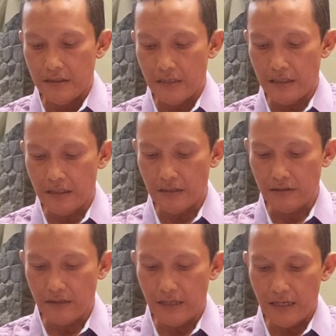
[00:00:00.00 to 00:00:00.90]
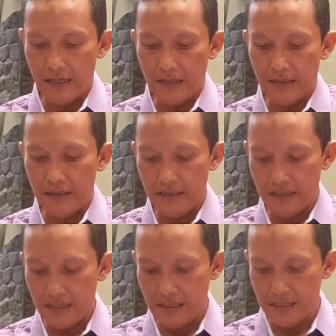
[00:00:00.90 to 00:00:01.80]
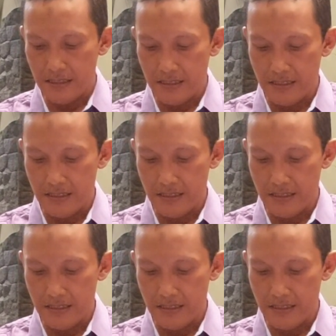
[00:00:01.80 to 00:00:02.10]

Saya lanjutkan lagi.